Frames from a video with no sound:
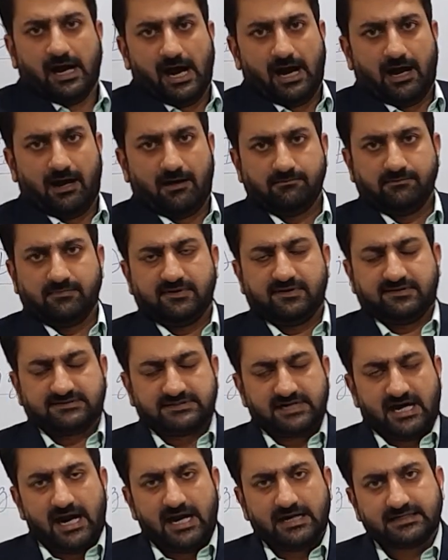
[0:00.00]
हम
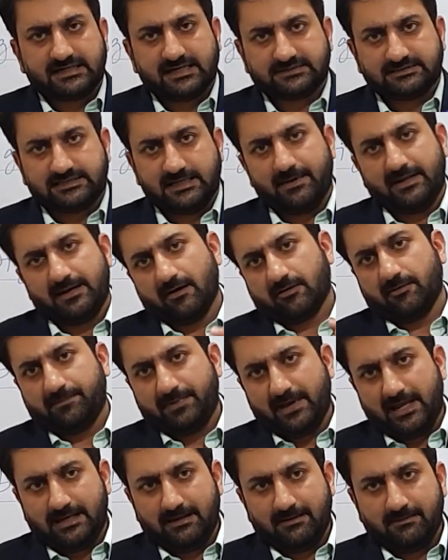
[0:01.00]
स्टार्ट करते हैं मैंने आपको
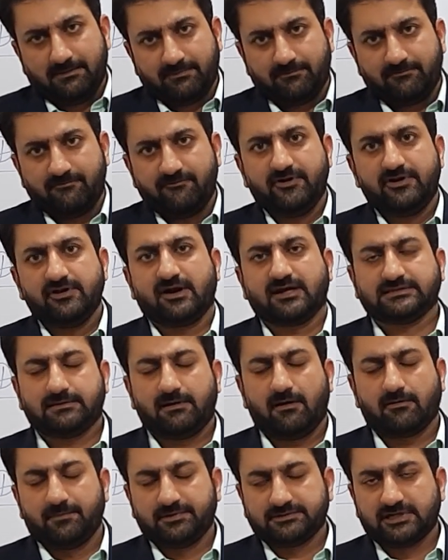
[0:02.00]
पहले वीडियो के अंदर
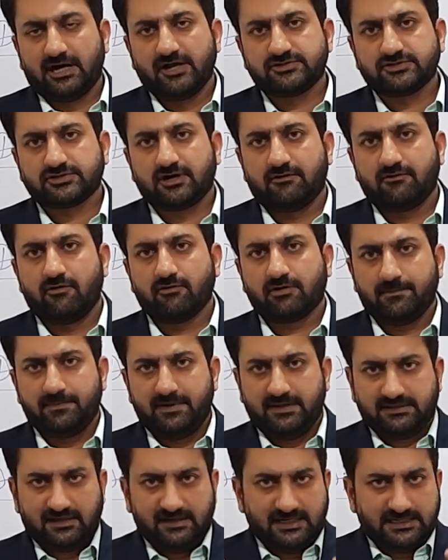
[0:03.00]
आपको बता चुका हूँ कि
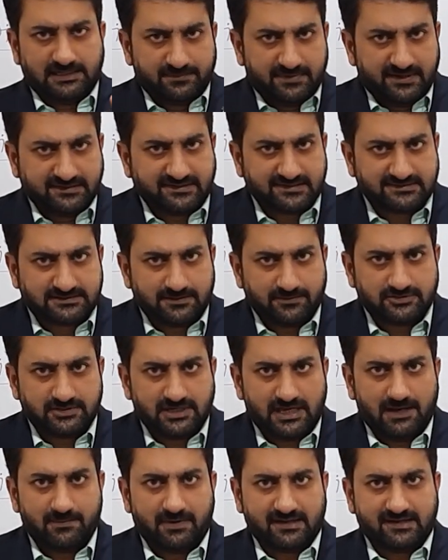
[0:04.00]
बेसिकली नंबर सिस्टम जो
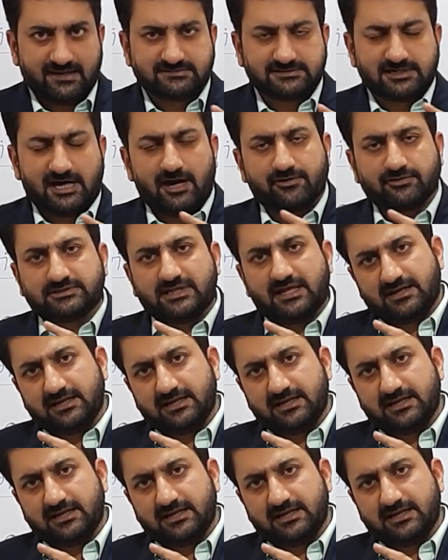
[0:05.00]
है हमारा स्टार्ट होता है